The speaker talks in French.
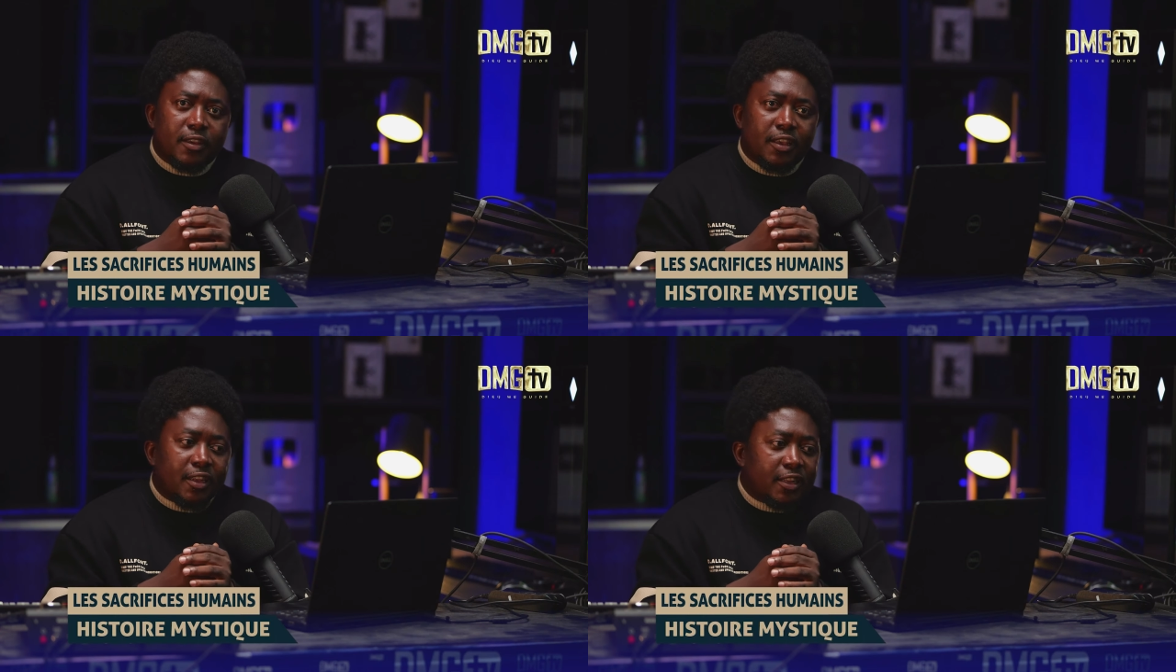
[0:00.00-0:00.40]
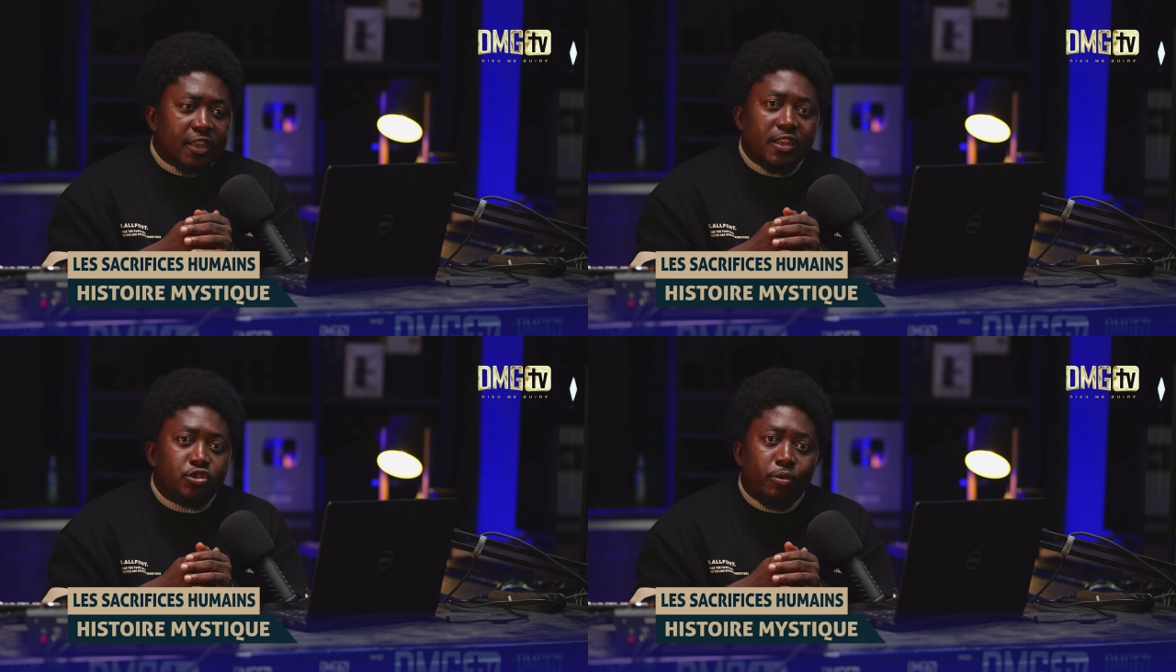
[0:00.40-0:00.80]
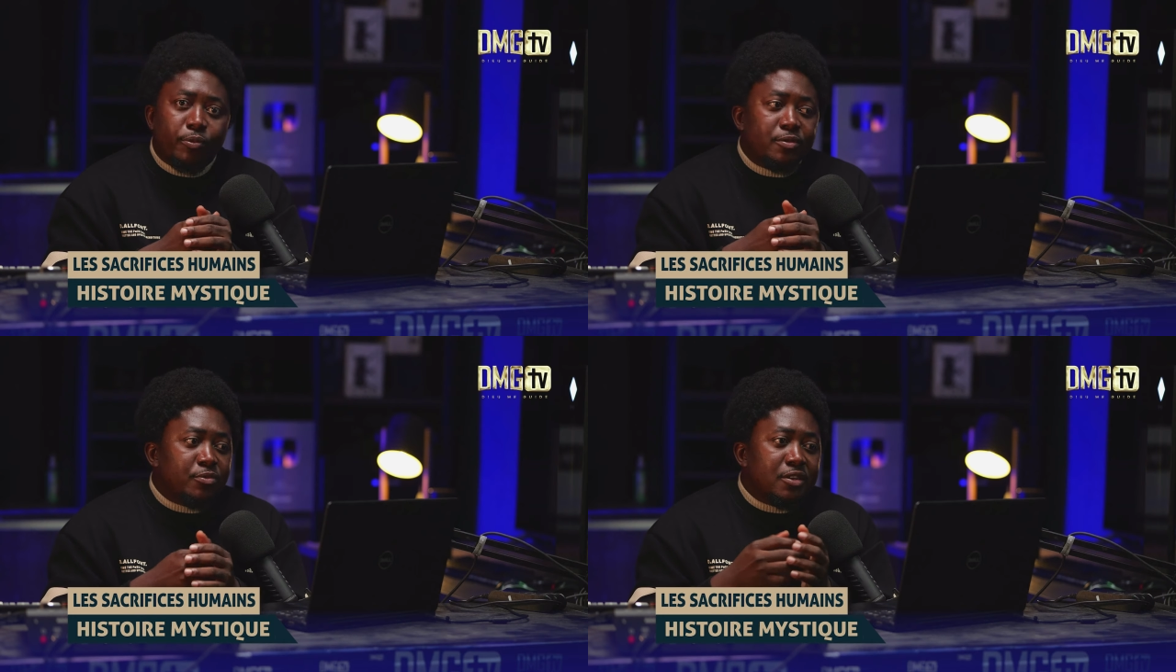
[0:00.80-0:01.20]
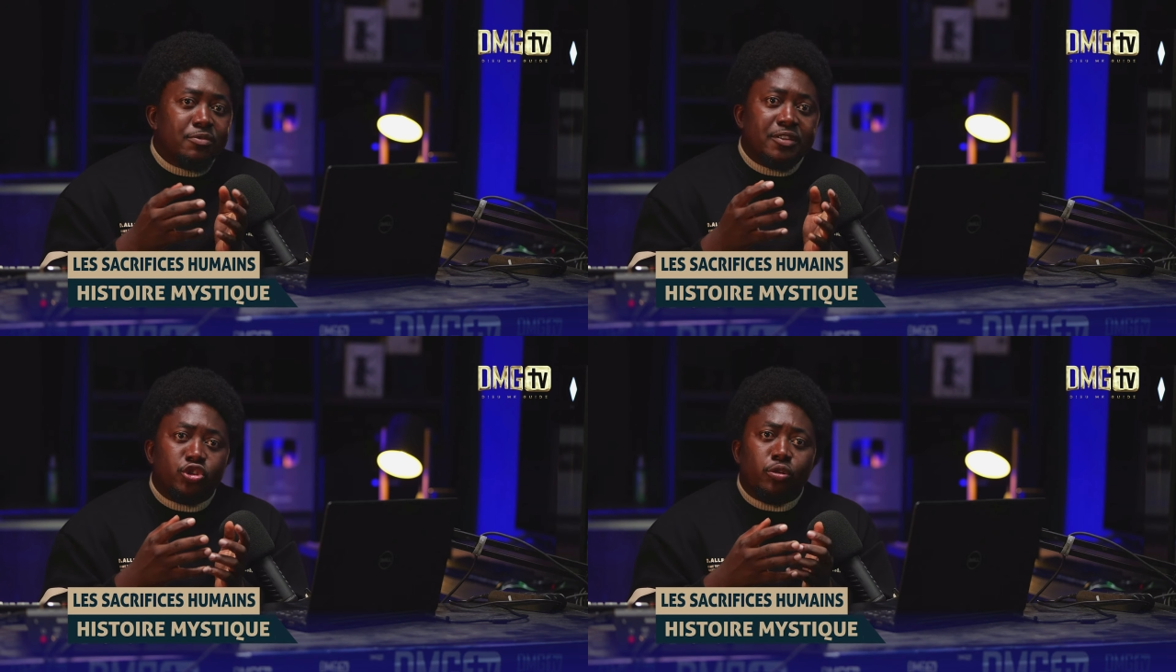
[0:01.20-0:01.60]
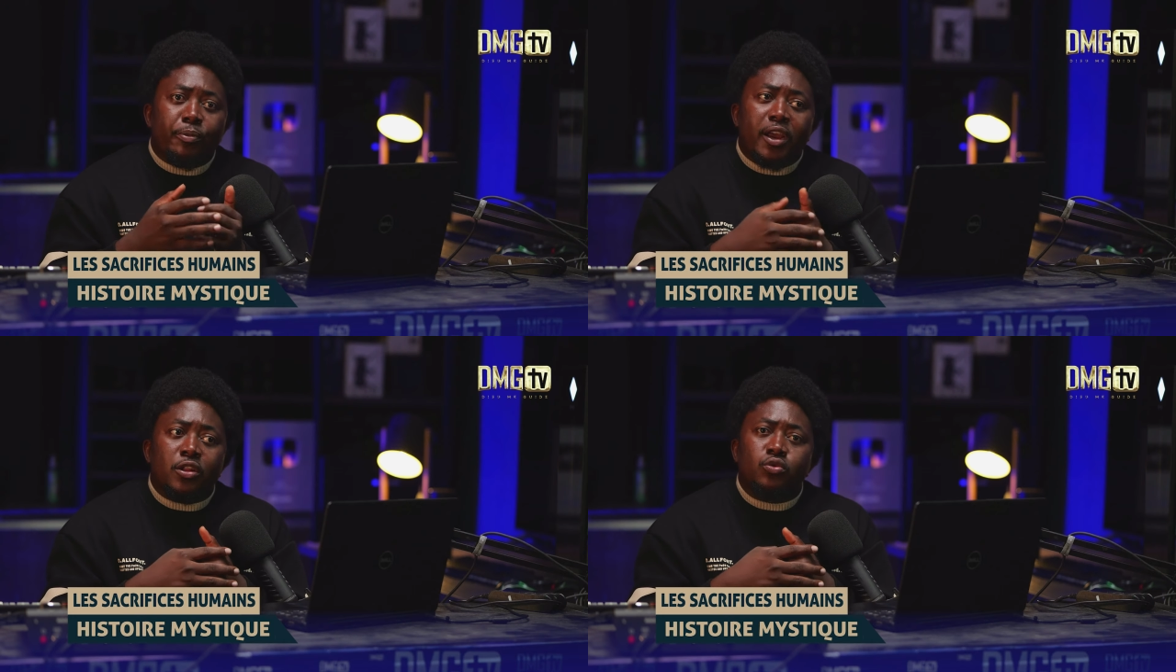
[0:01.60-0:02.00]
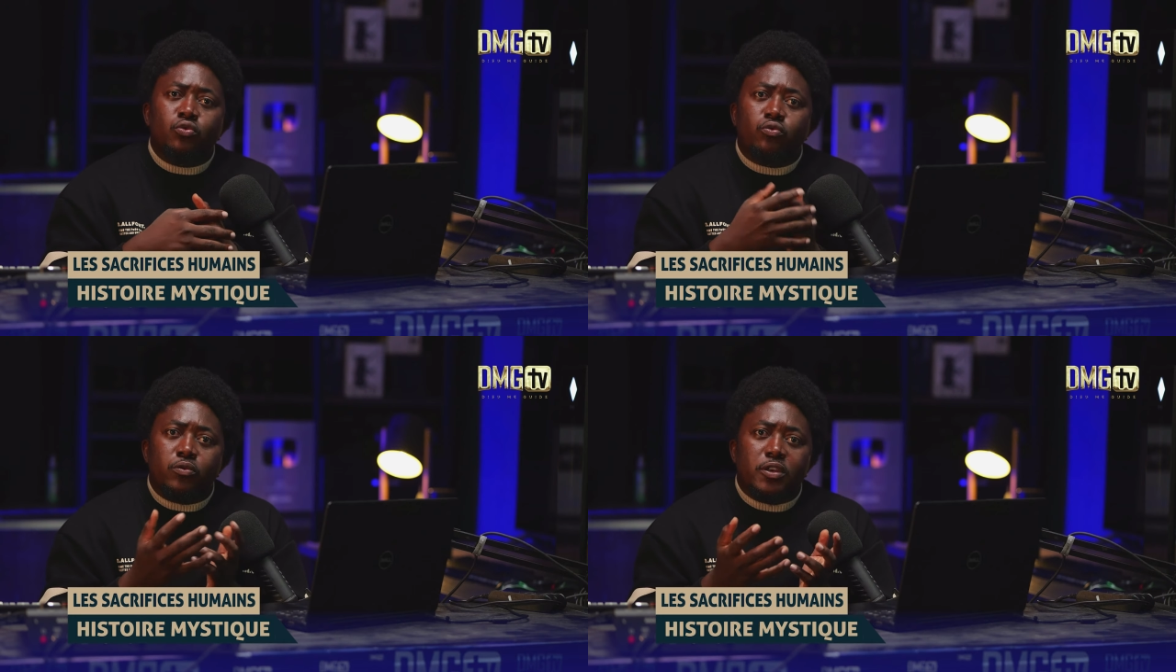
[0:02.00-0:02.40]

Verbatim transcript: Et ils, sont, ils, me, disent qu'ils sont prêts à tout.